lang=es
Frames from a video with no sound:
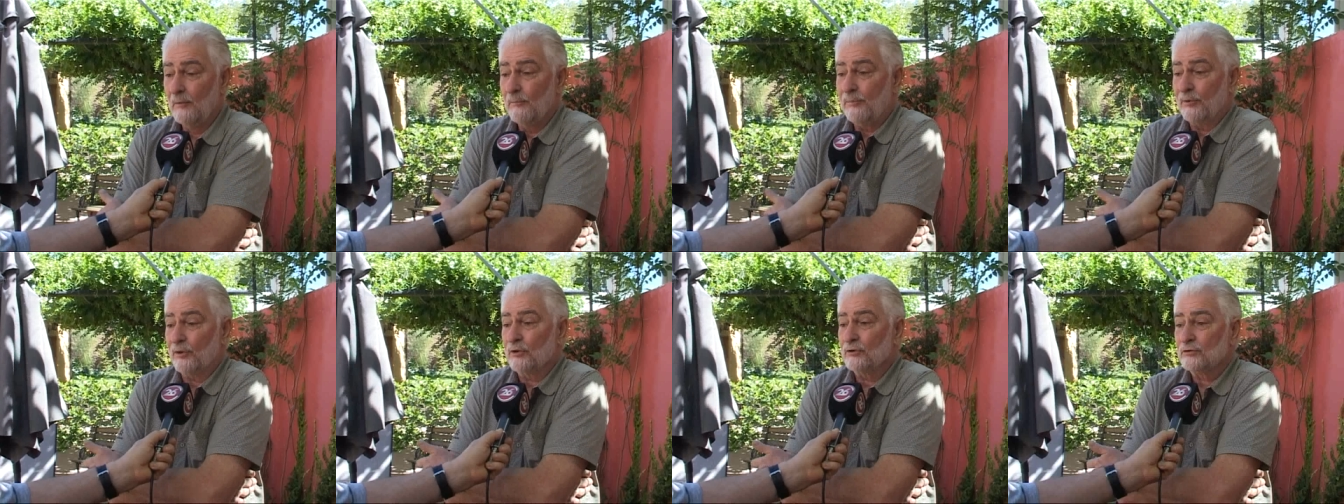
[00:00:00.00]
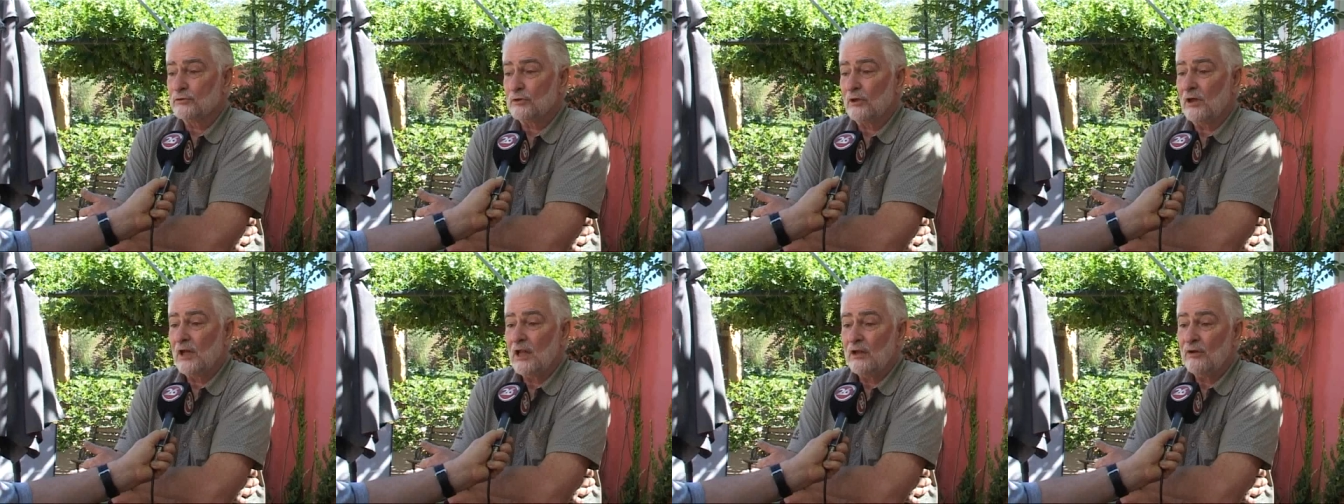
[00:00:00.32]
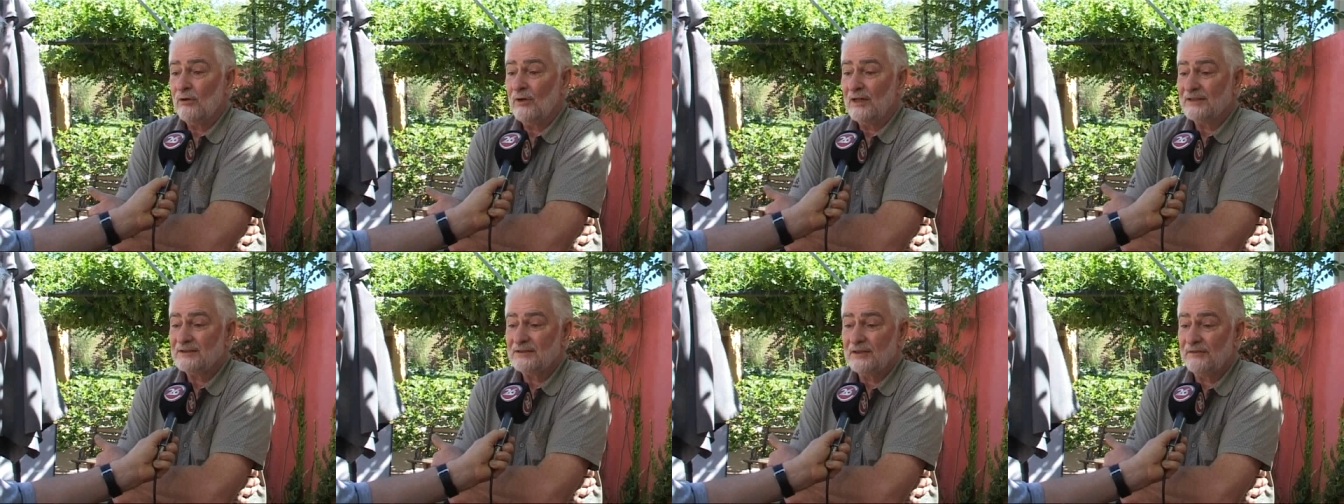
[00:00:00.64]
Por otro
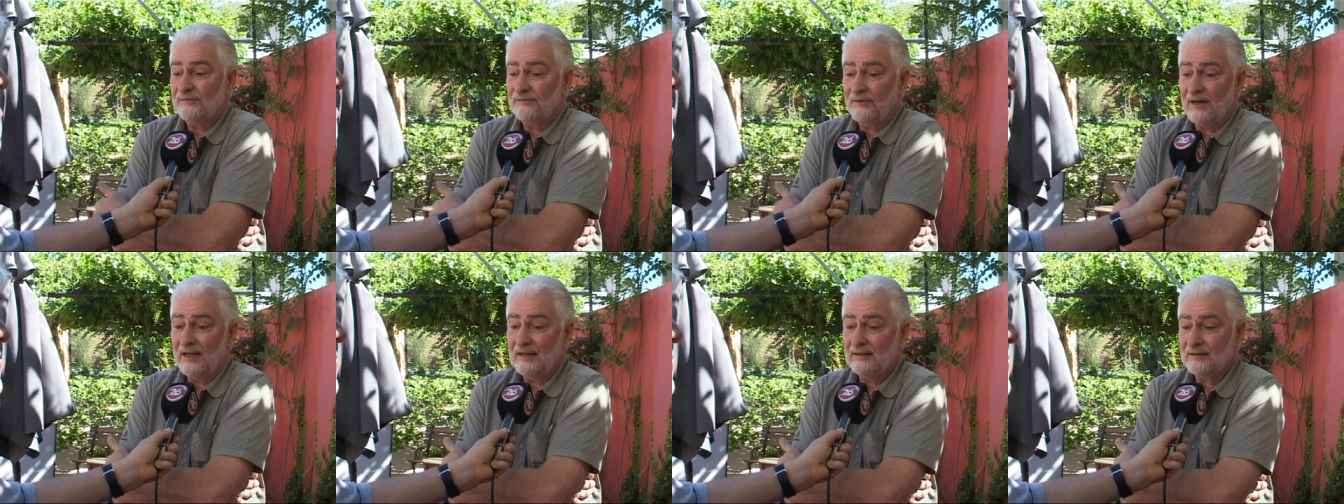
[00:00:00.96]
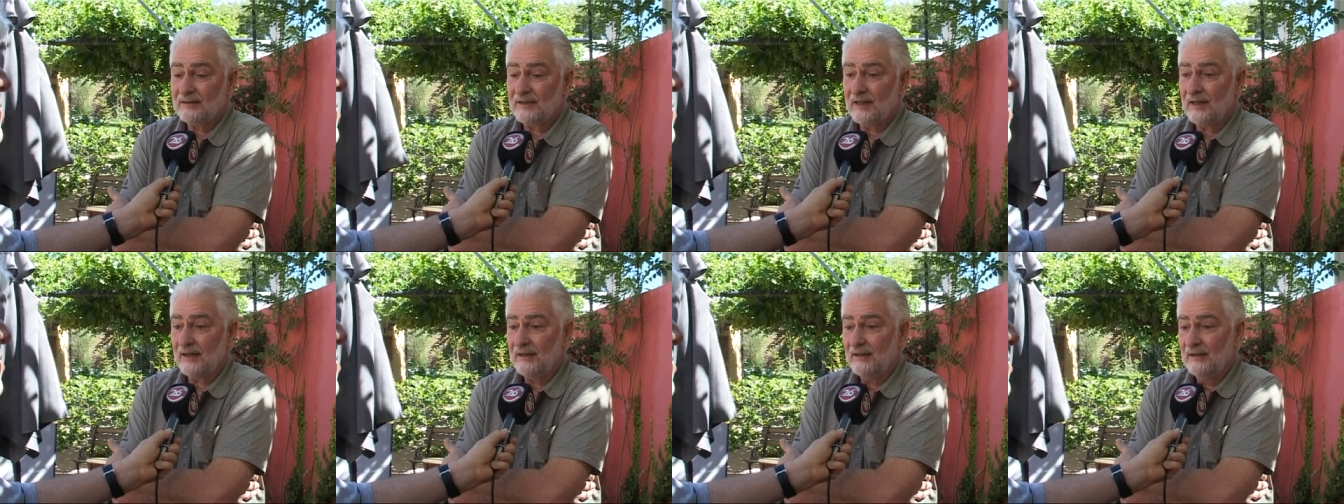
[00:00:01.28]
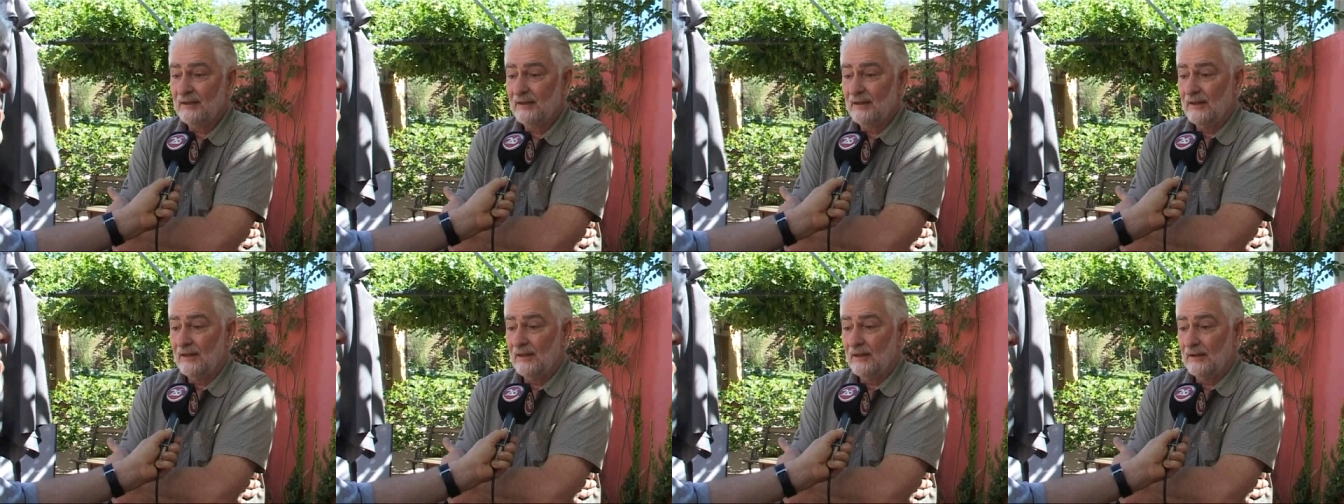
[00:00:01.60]
lado, hace falta
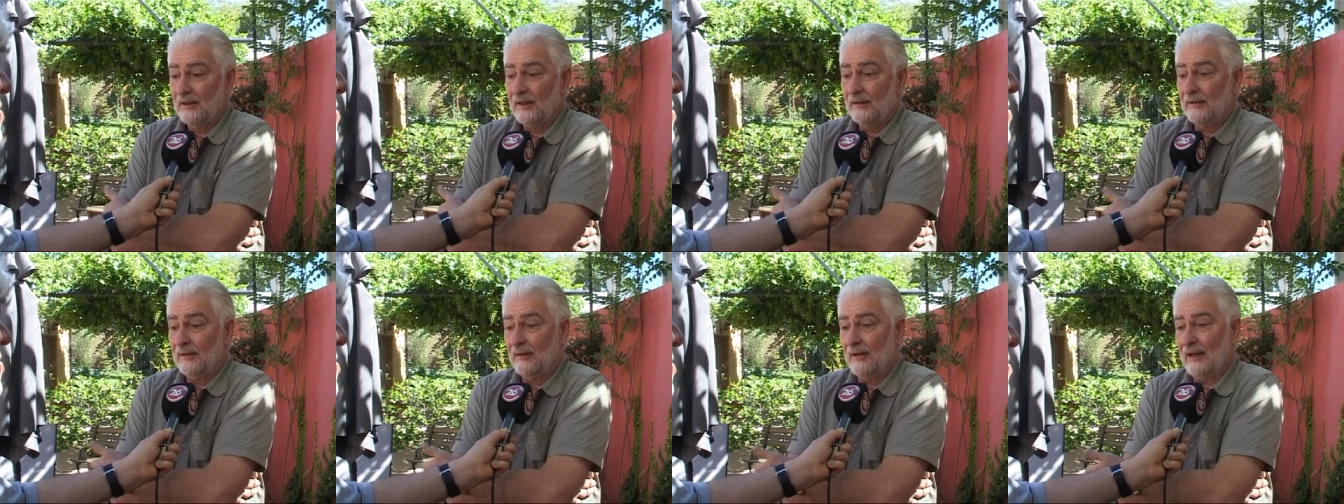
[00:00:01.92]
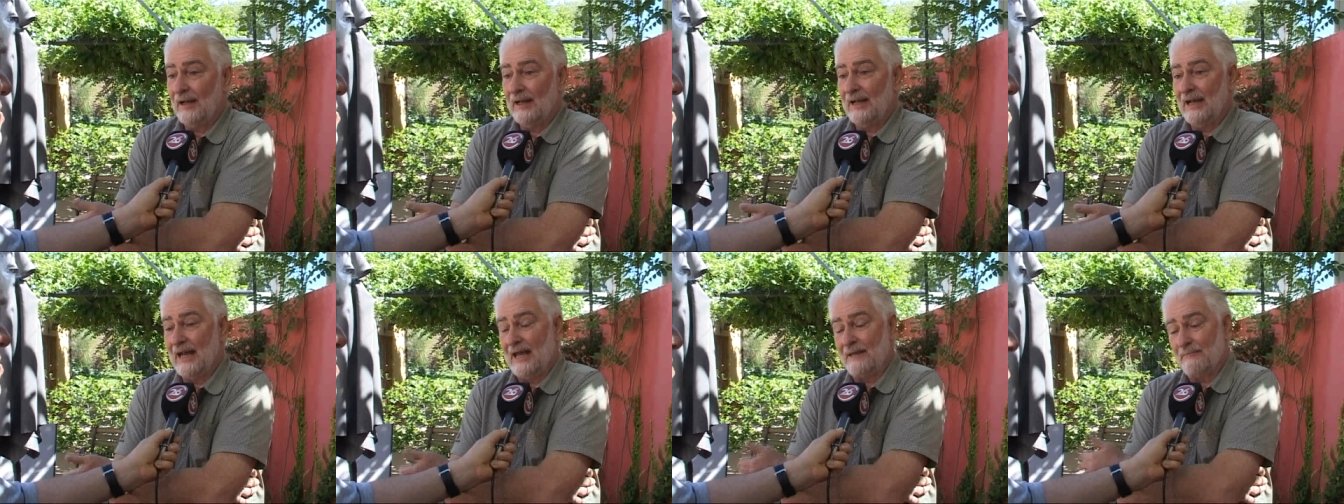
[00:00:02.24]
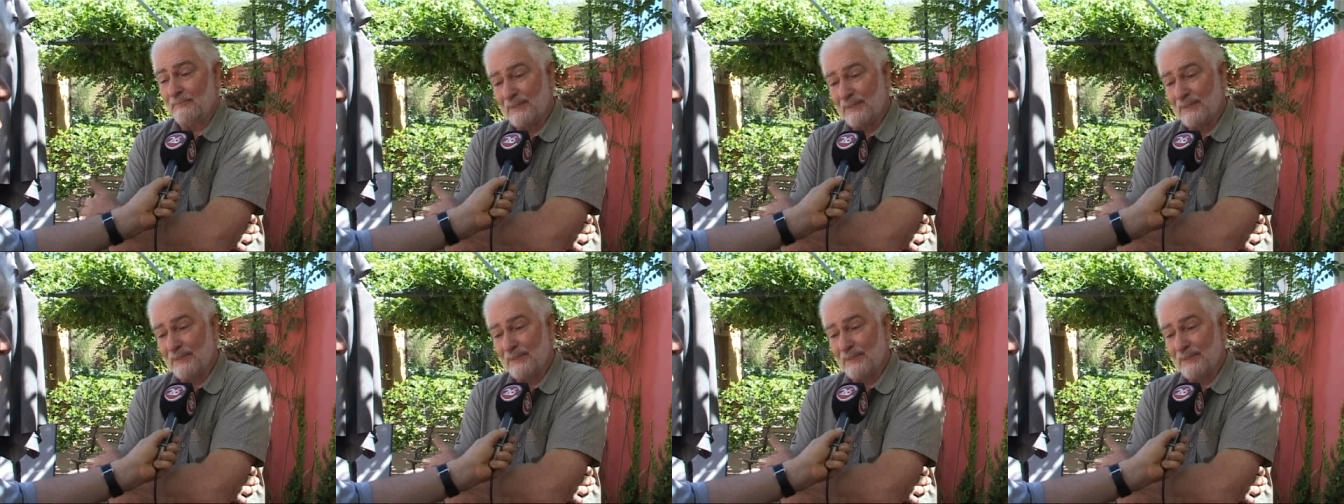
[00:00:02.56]
la